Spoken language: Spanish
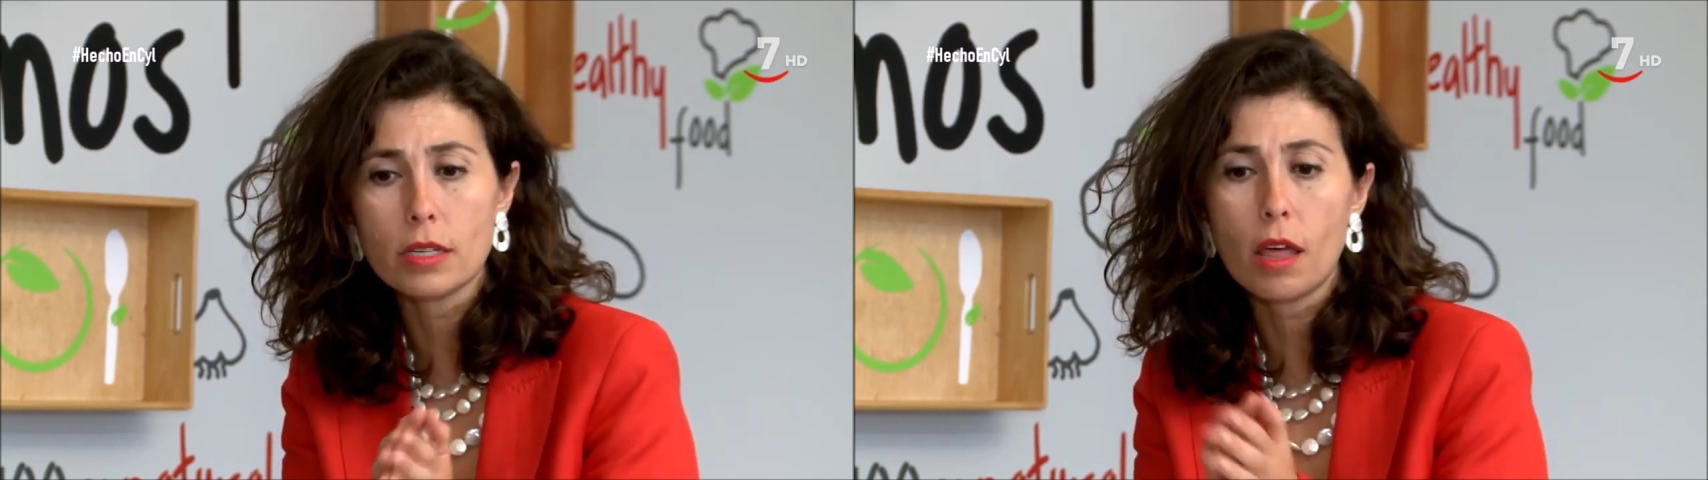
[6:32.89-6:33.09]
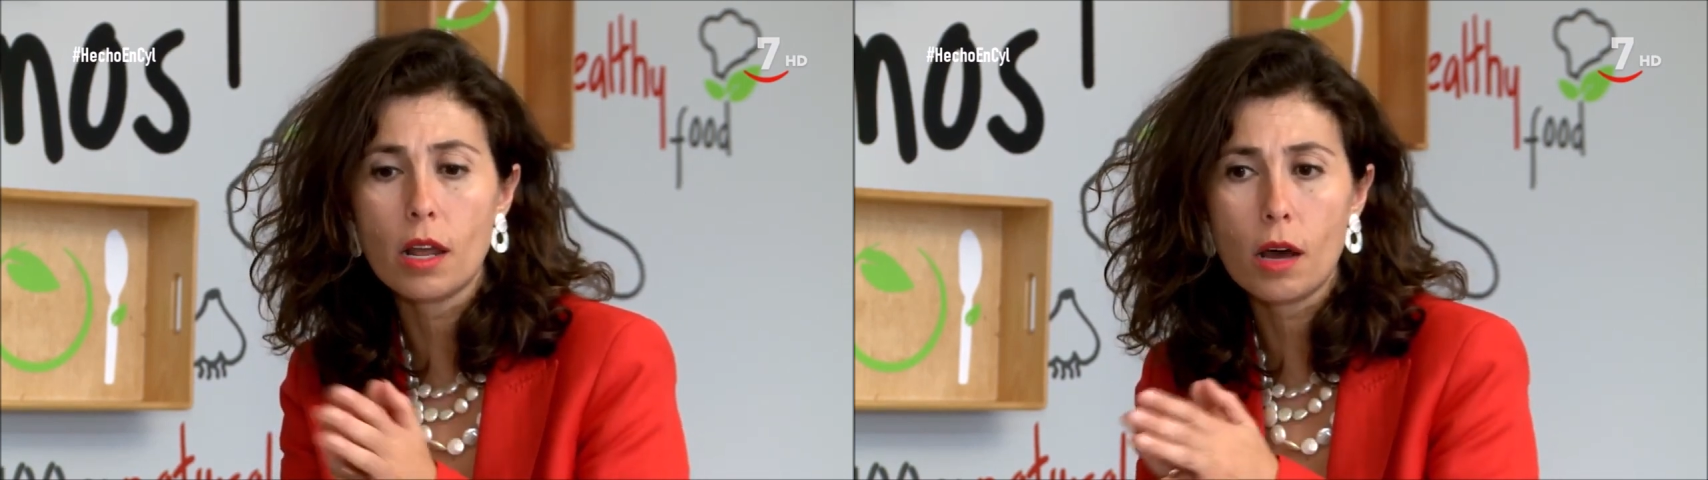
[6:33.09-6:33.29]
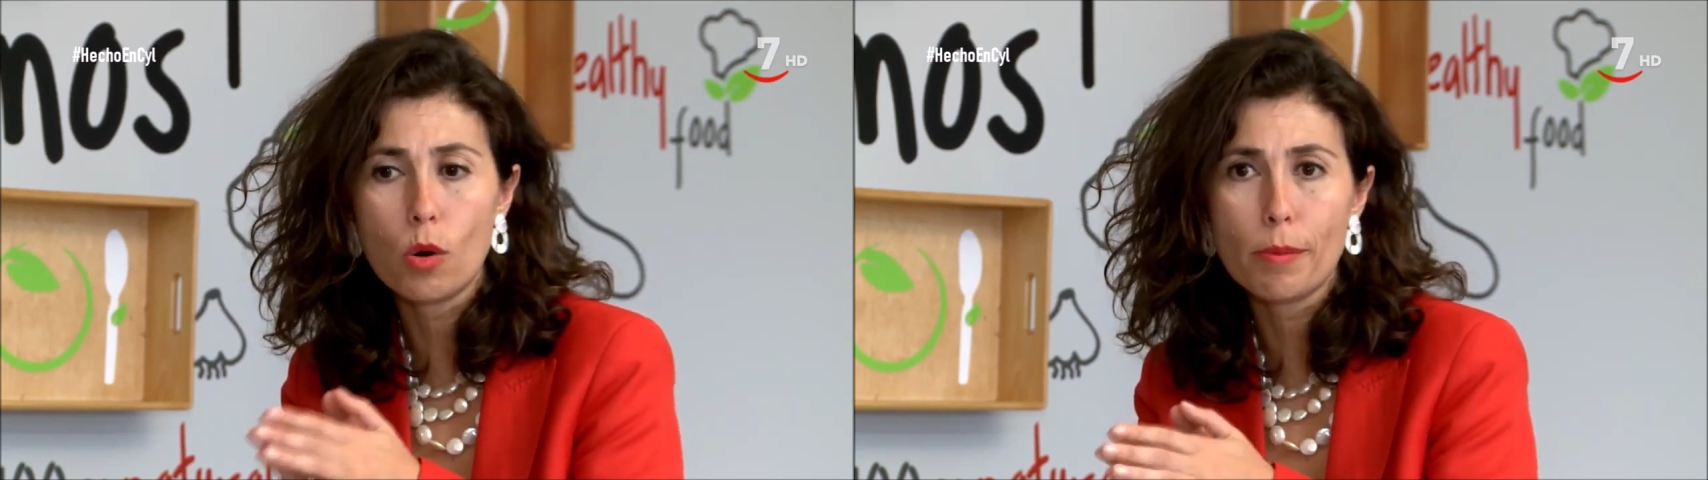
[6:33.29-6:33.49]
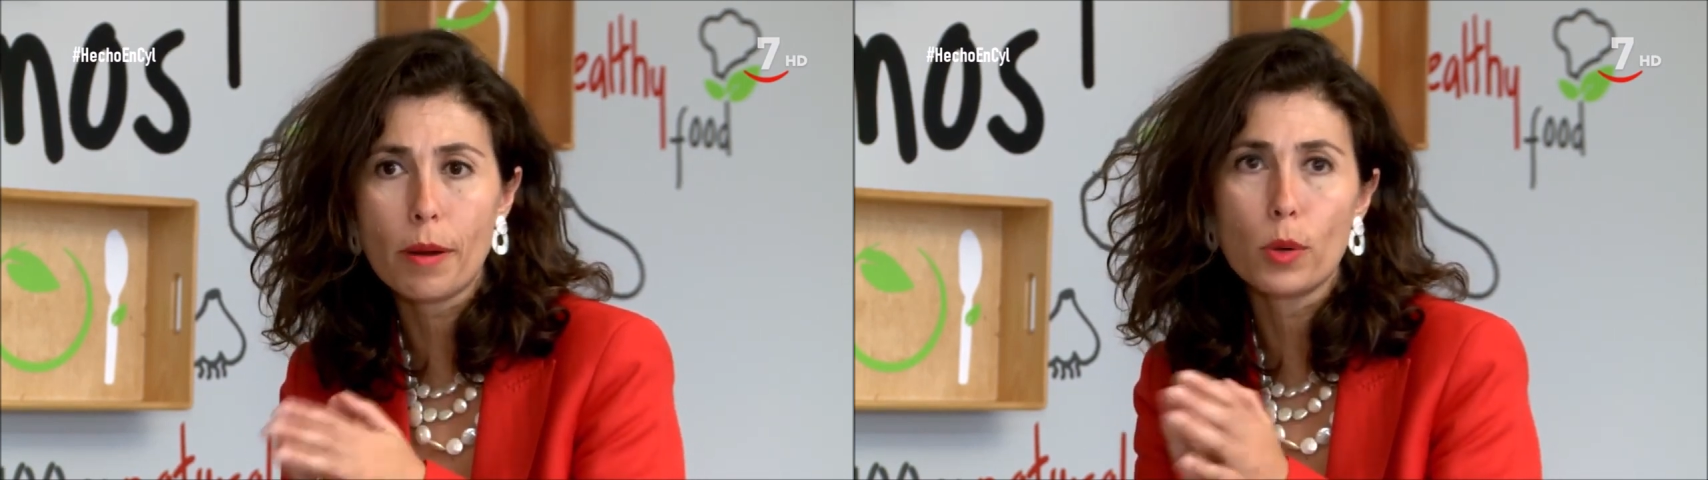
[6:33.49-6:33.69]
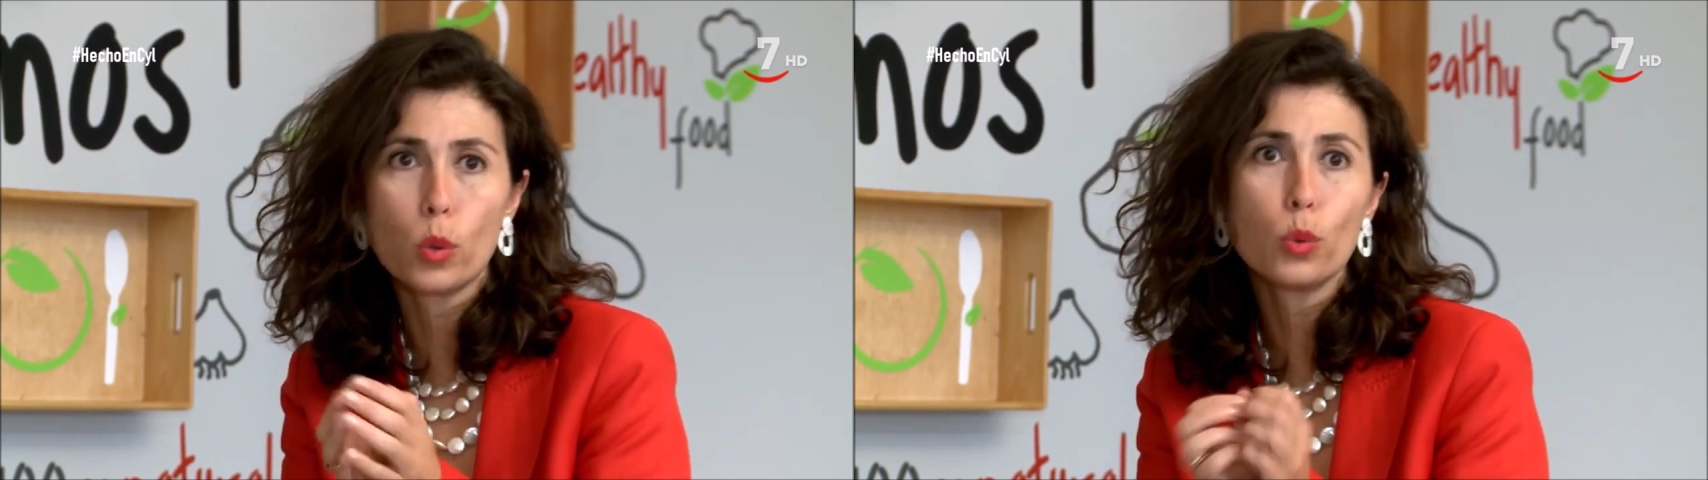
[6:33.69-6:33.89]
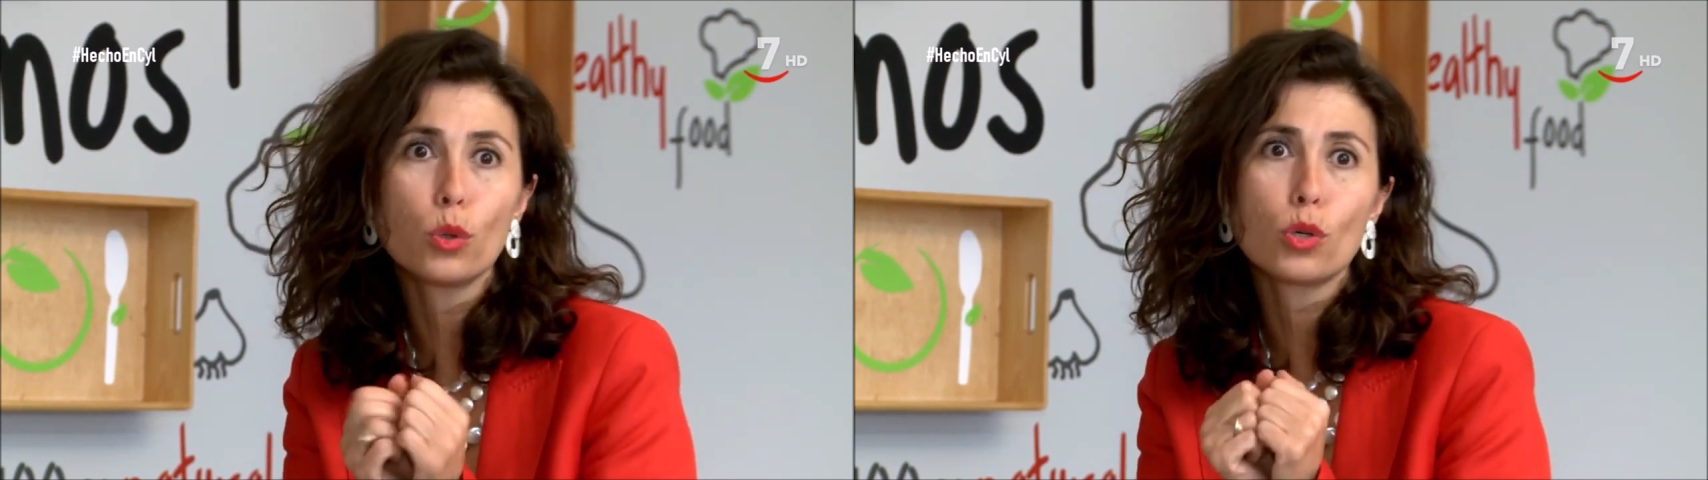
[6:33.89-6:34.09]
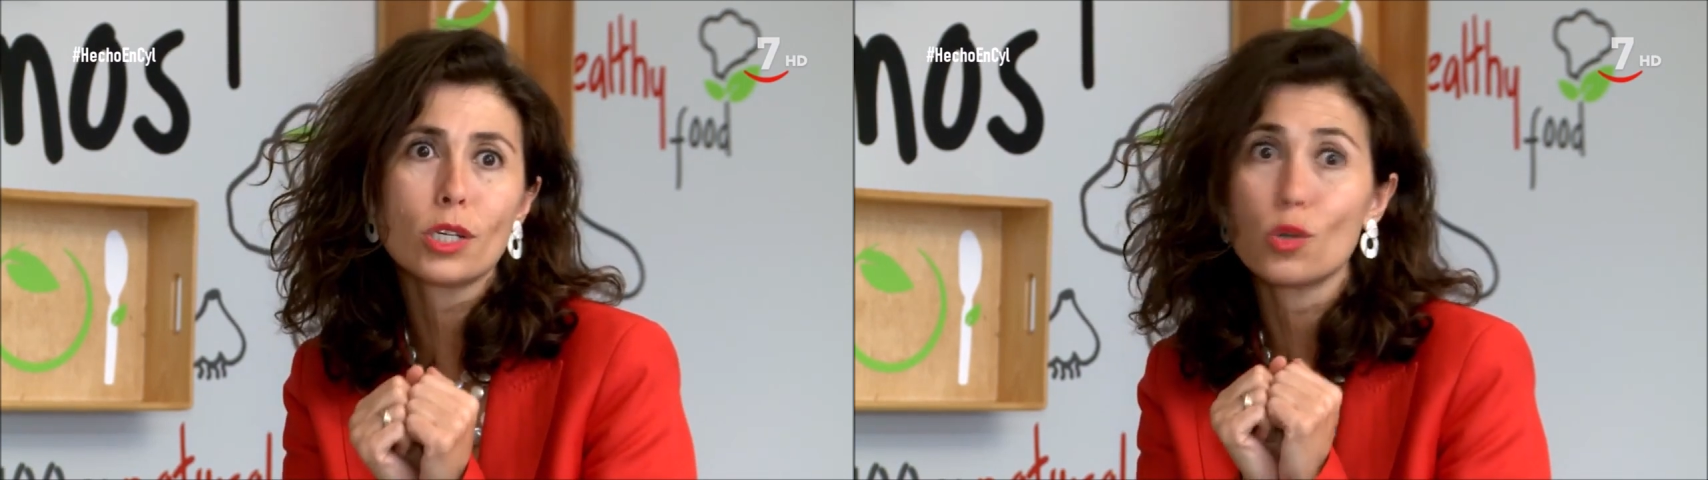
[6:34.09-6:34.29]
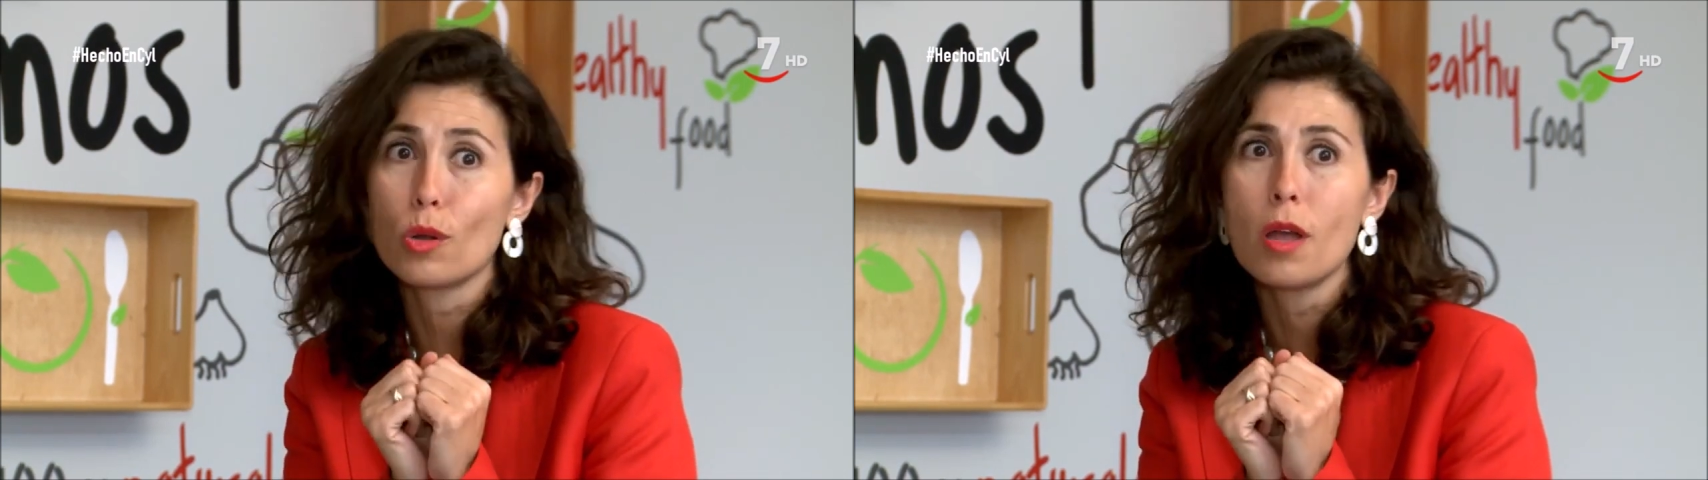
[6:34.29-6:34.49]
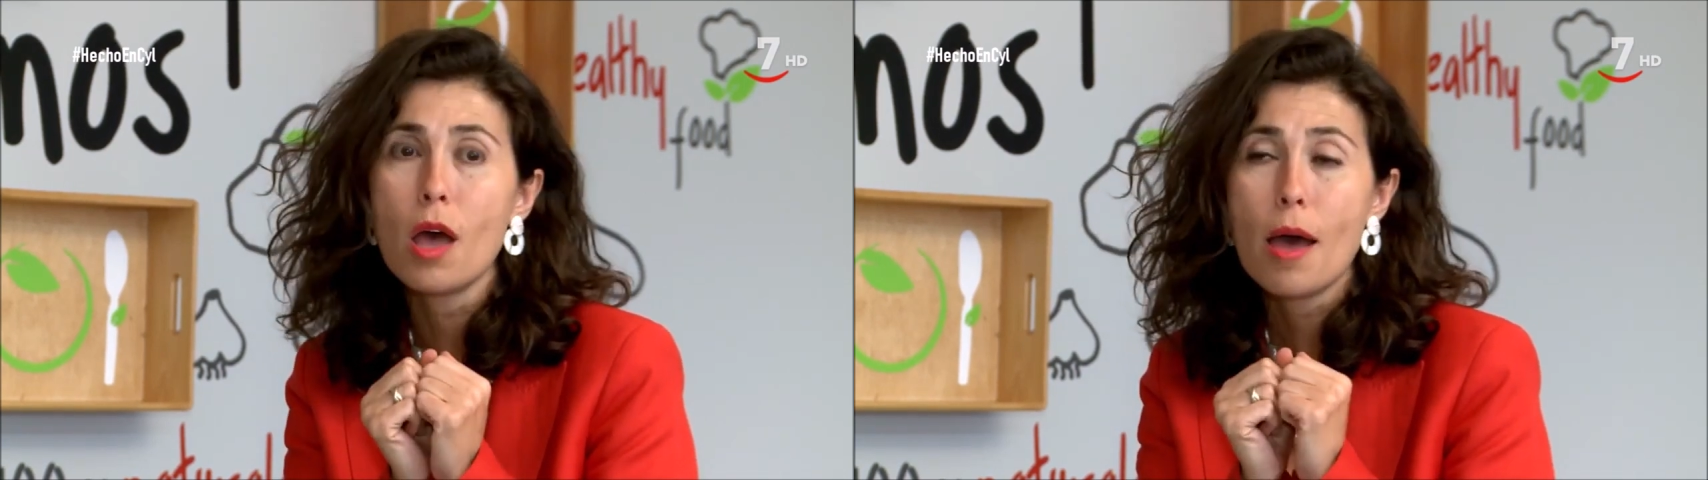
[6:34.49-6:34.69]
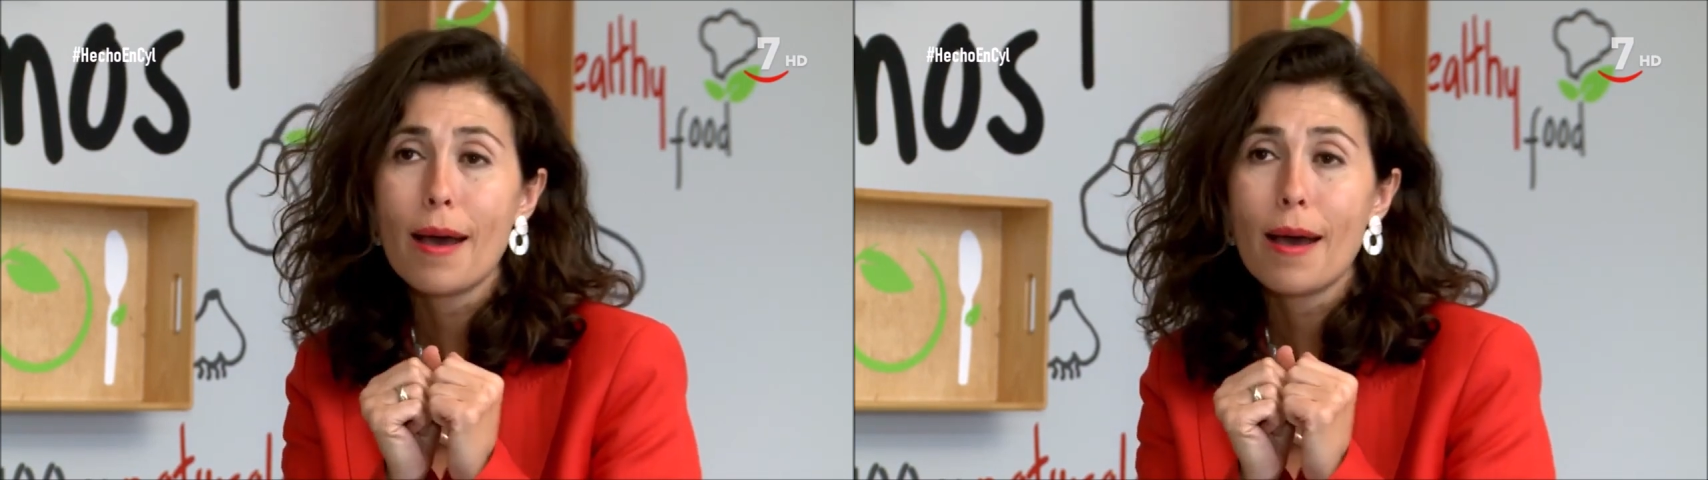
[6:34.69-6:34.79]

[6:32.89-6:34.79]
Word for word: cesta de la compra productos que son